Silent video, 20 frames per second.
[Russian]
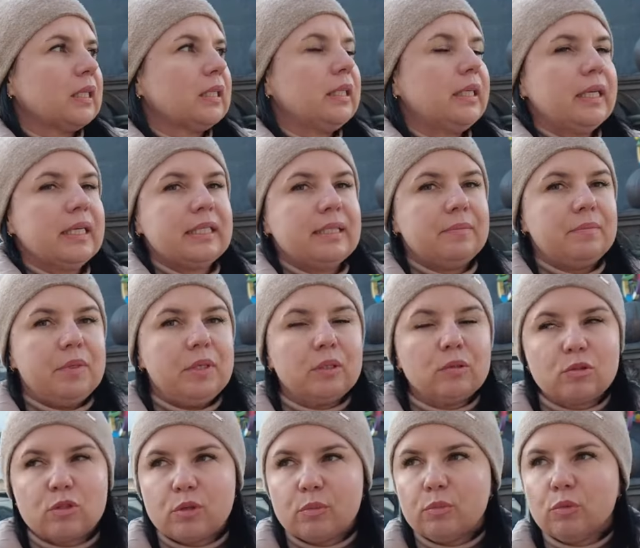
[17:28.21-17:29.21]
Третьим
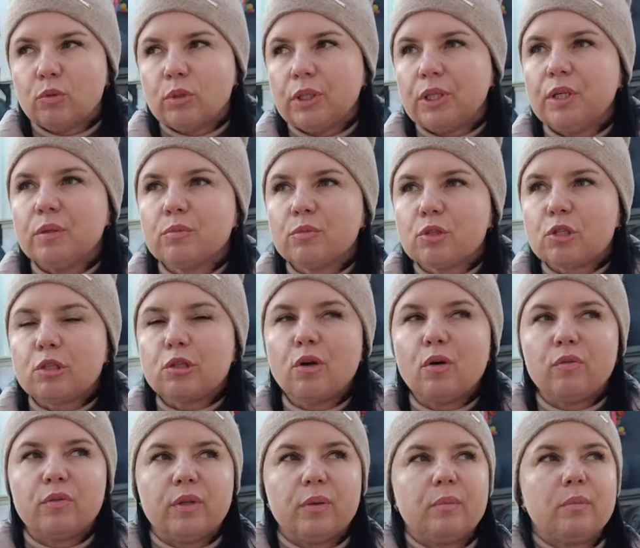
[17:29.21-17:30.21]
минусом, ну таким
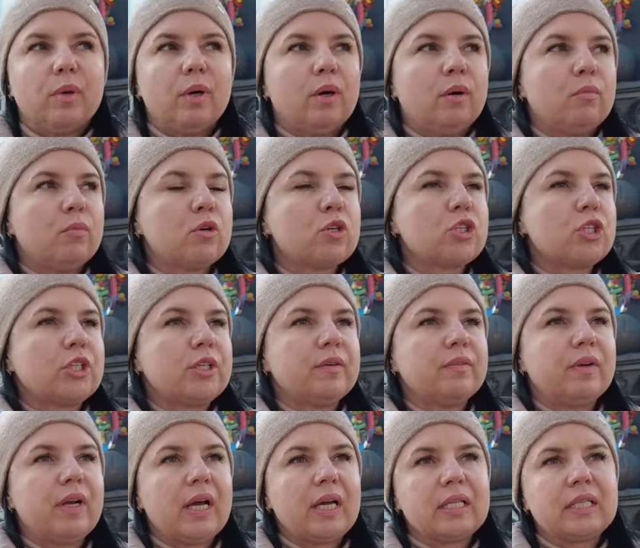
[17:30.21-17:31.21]
условным, а, может
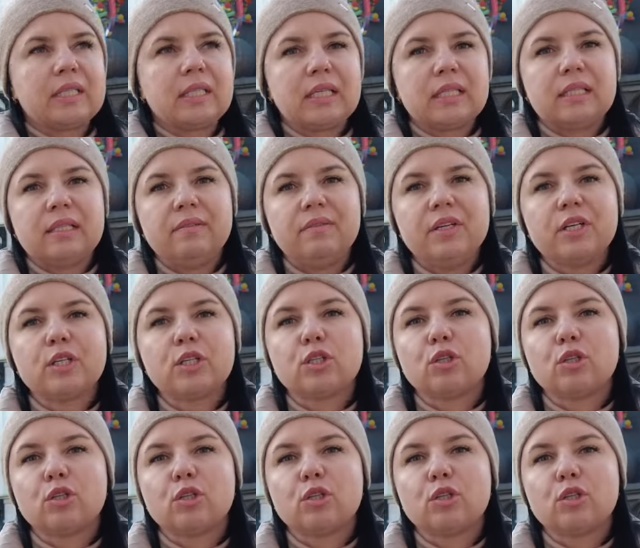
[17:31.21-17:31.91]
являться сдвиг